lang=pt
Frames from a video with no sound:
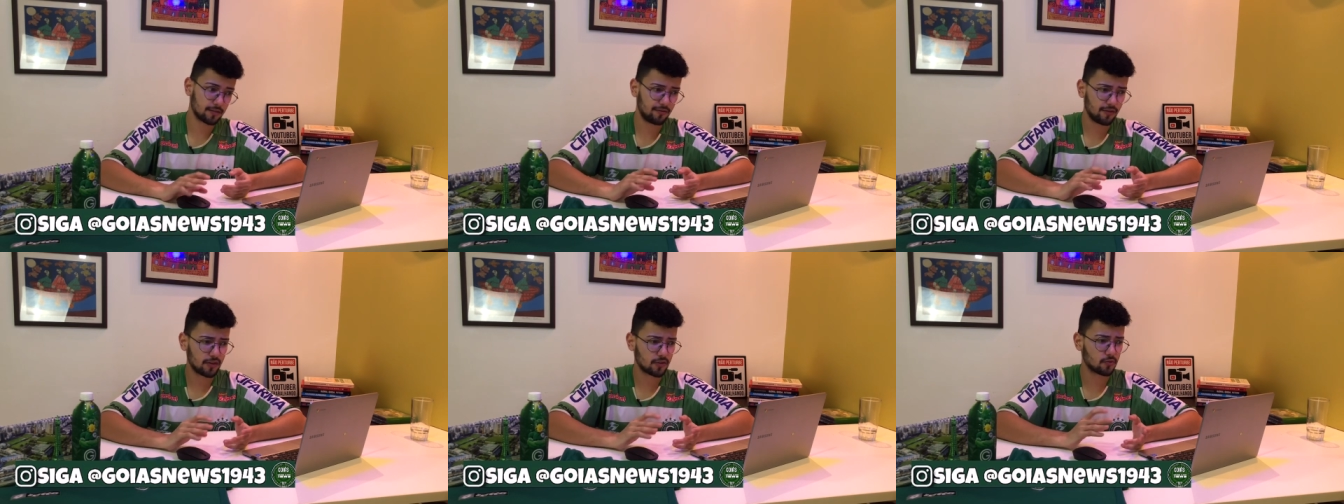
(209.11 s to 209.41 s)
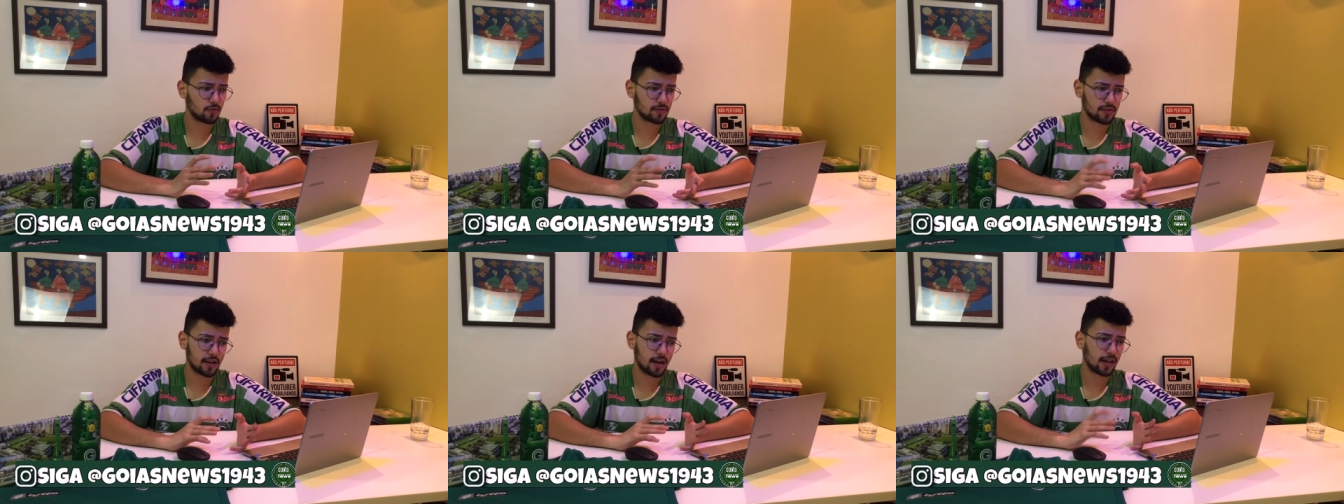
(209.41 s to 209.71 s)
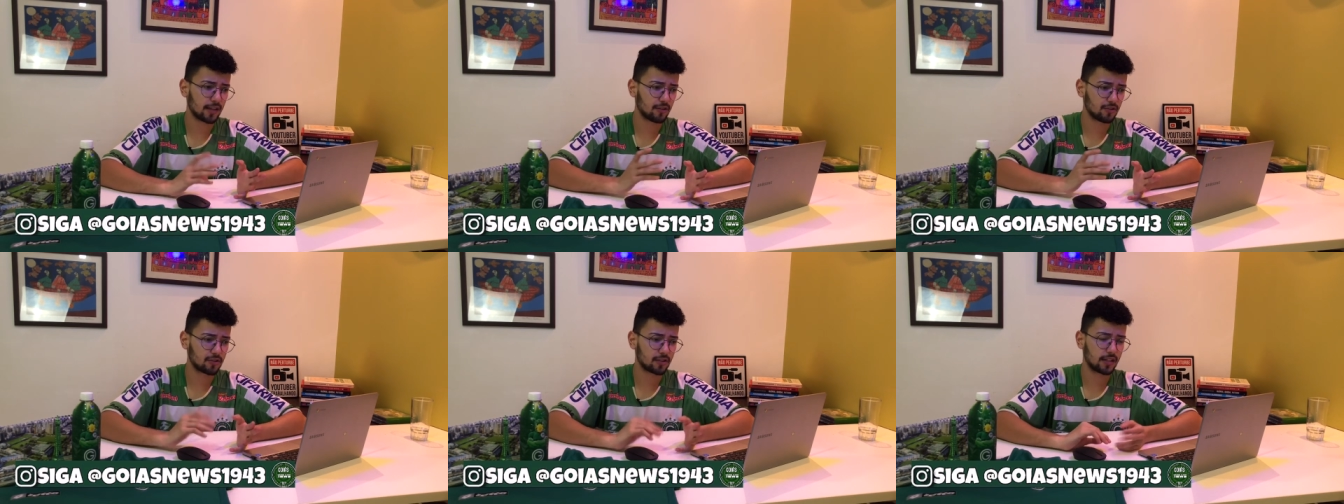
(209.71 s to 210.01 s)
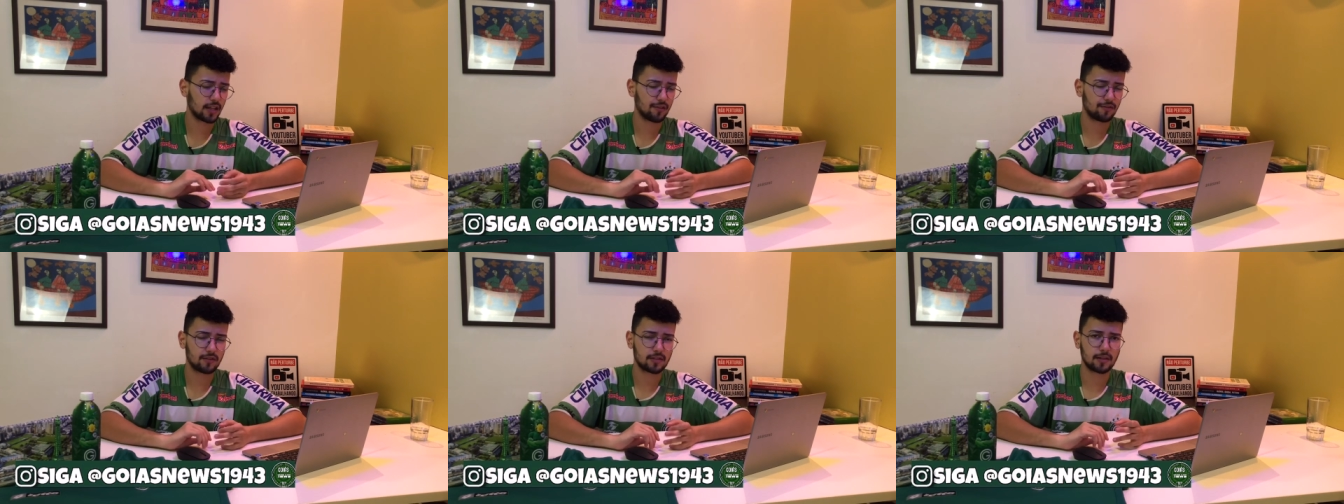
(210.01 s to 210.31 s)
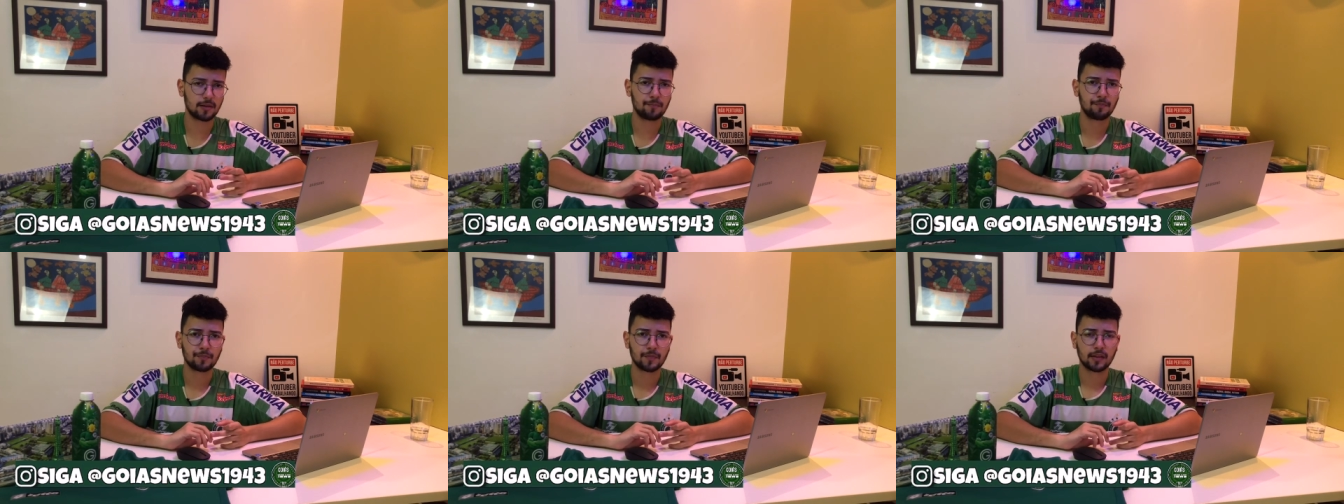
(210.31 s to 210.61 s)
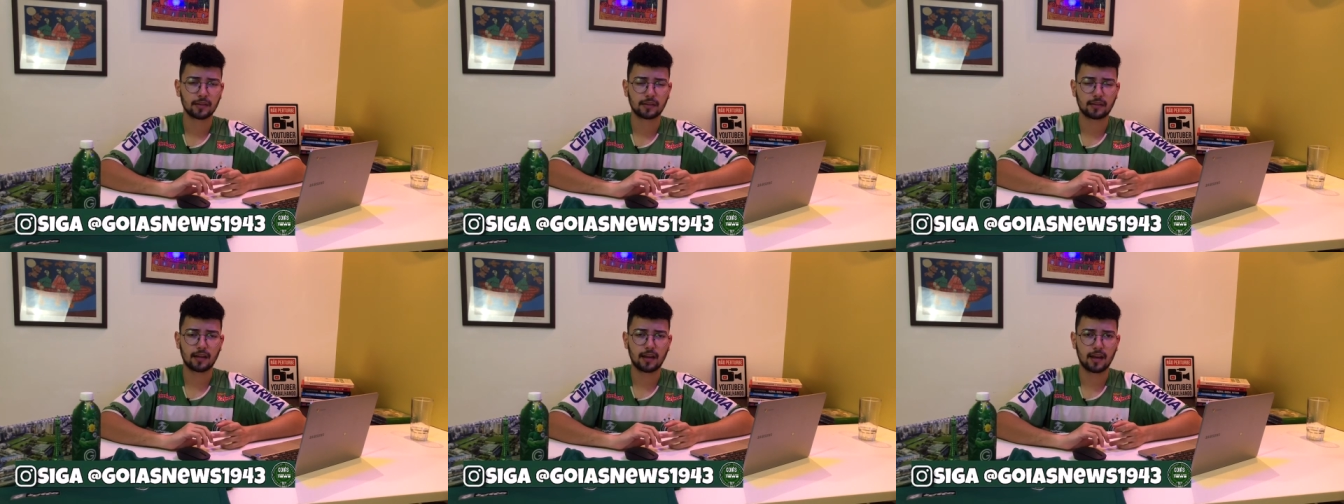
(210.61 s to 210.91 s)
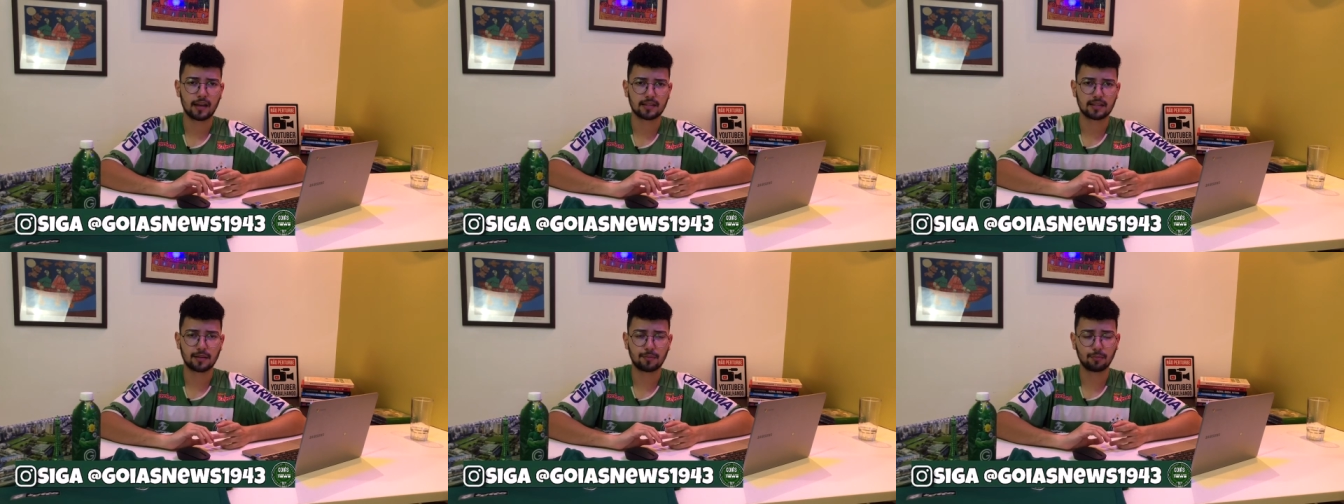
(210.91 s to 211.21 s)
se fez coisa errada, acho que deve sim
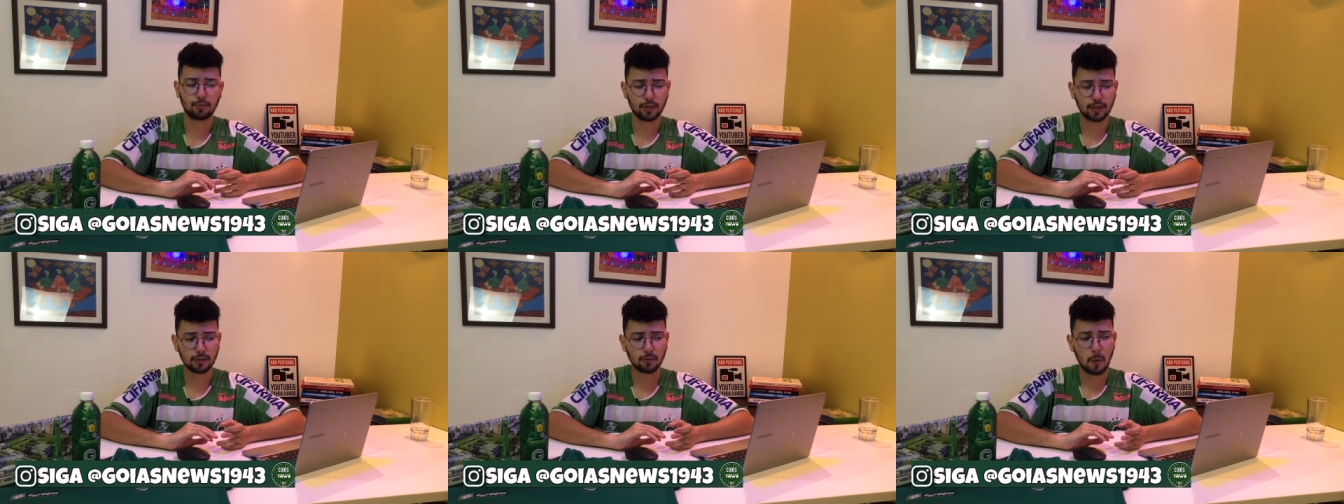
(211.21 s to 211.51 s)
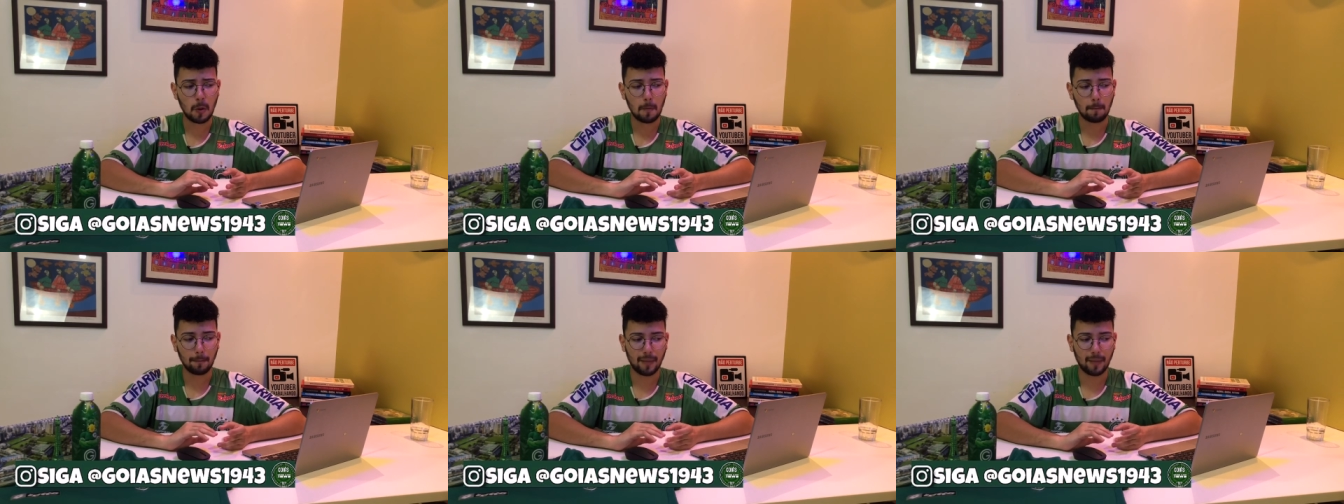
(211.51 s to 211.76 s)
é, ser punido.